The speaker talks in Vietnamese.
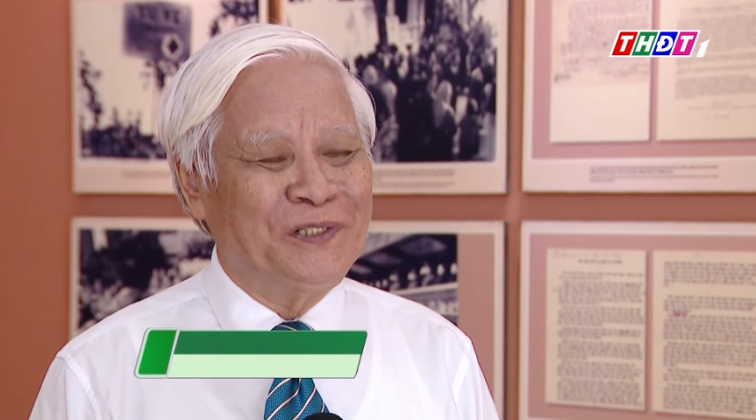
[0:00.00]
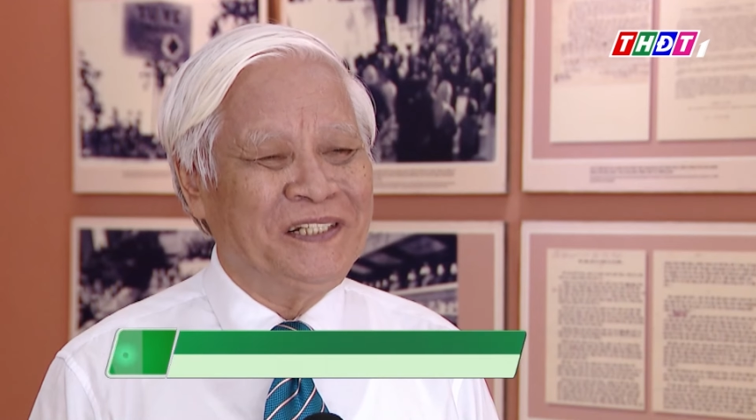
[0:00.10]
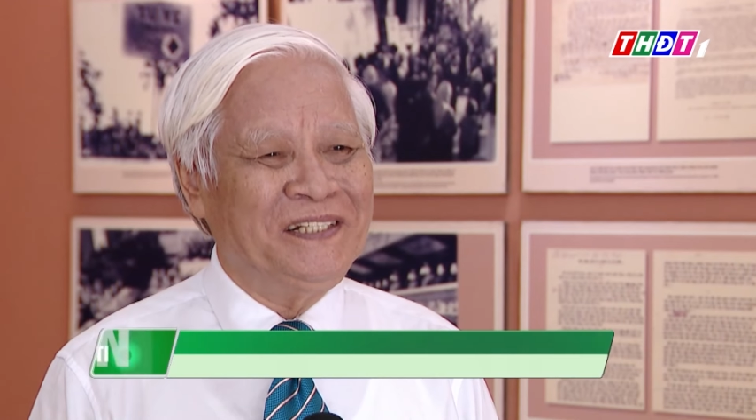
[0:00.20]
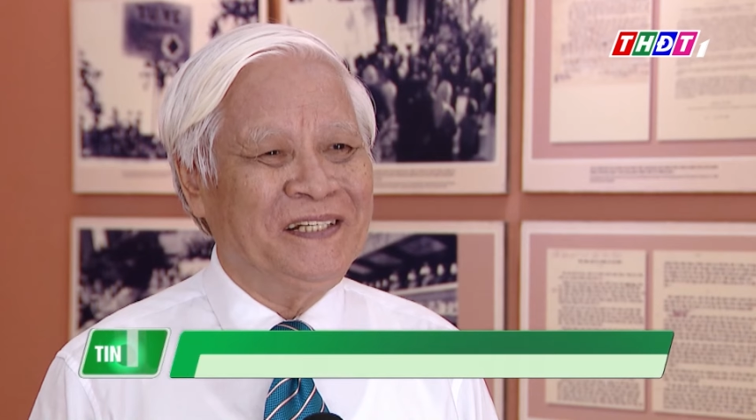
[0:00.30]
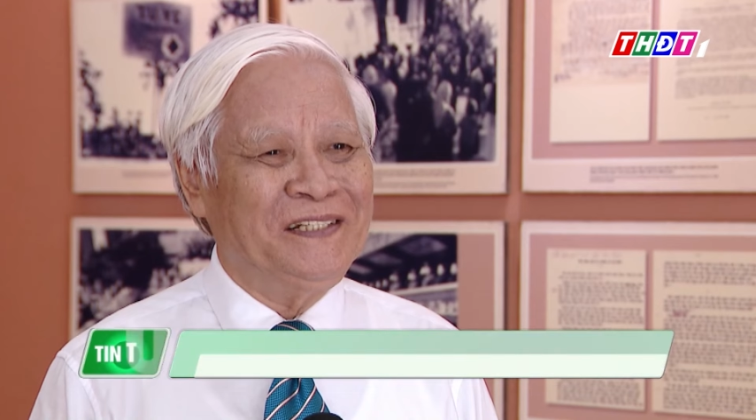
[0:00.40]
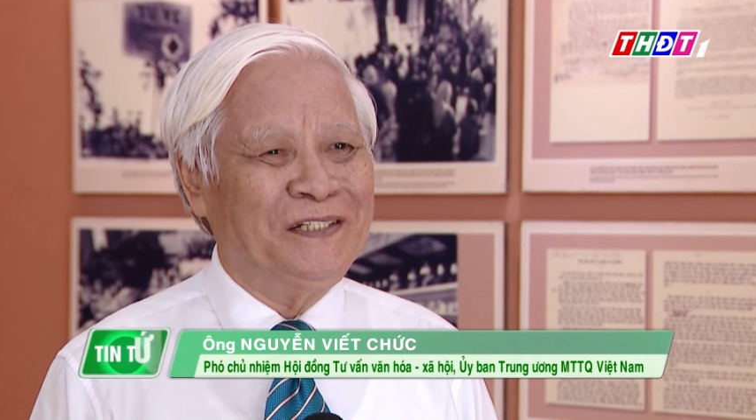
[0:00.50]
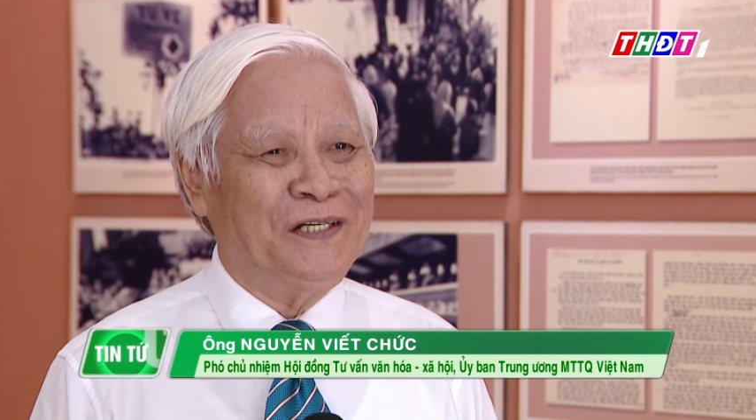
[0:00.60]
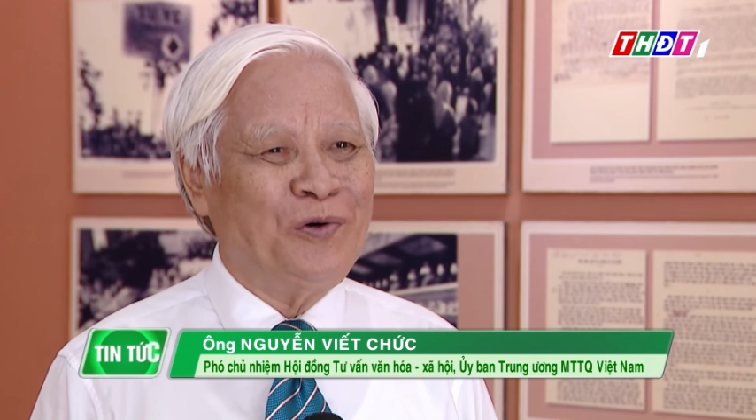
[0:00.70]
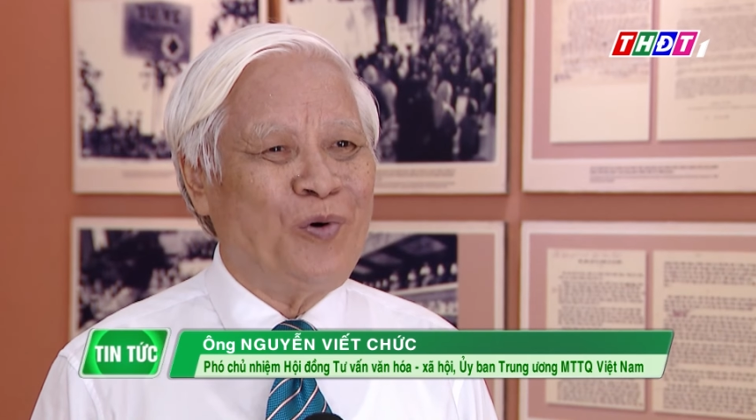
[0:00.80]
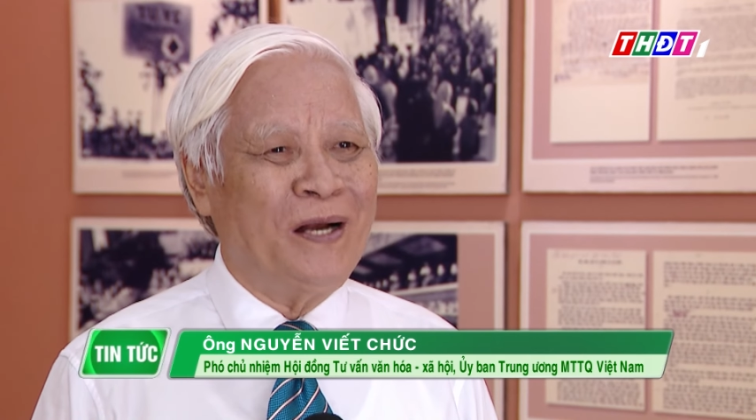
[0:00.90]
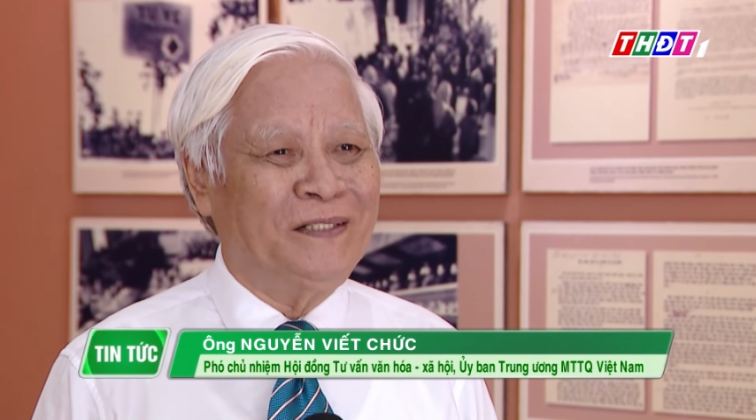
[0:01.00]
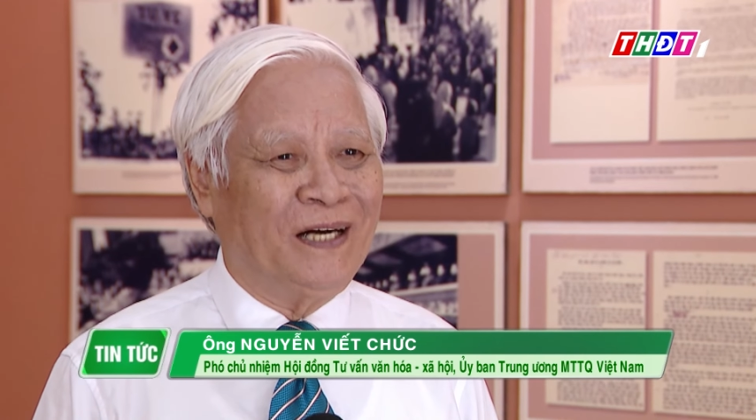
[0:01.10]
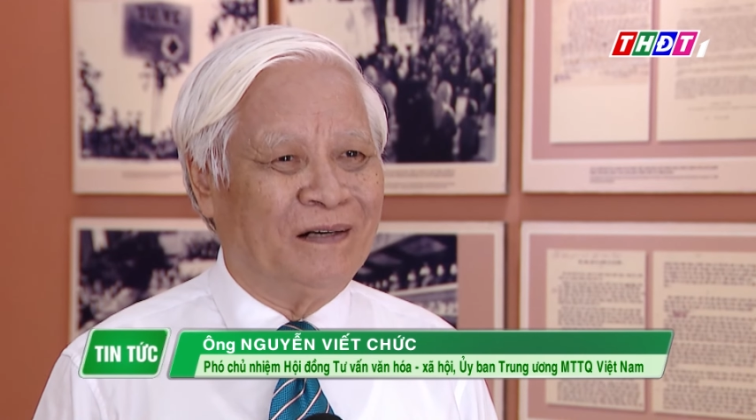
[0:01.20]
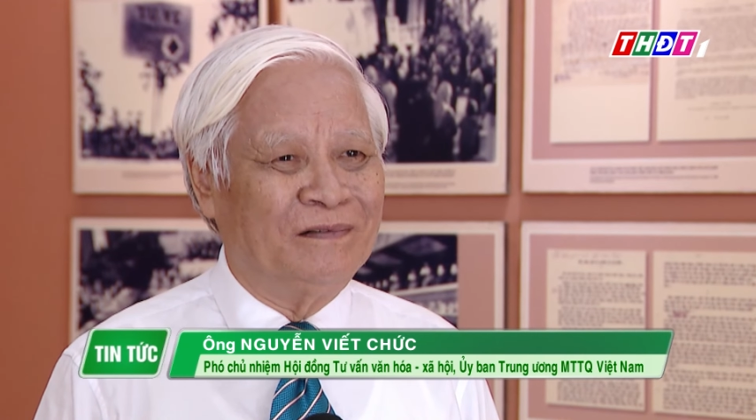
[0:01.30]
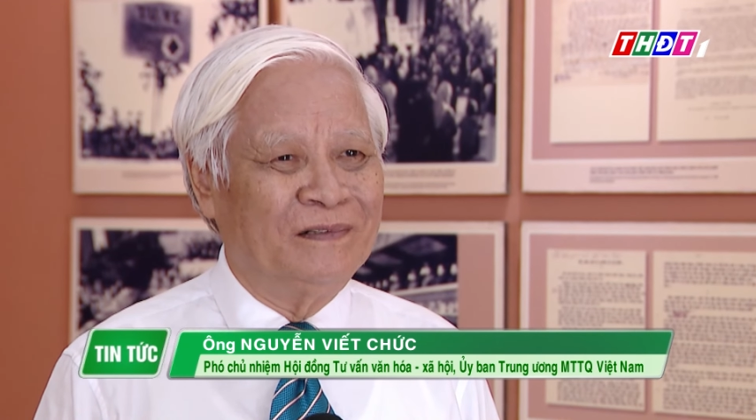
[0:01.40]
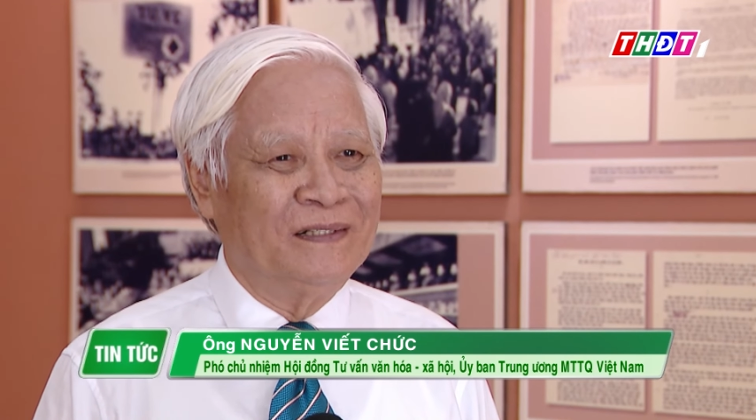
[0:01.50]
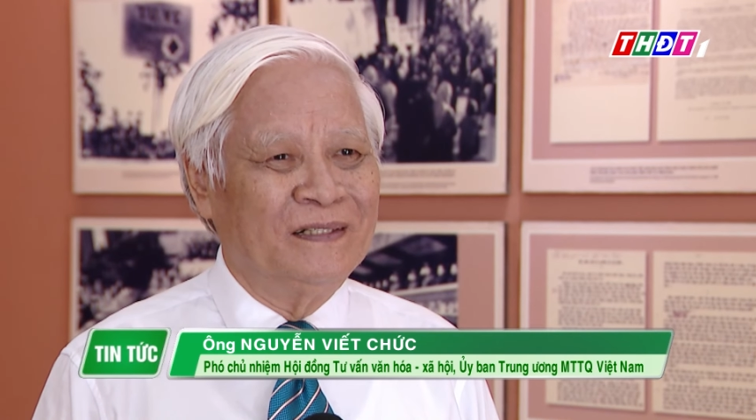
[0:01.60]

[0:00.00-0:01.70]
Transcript: Một di tích rất quan trọng,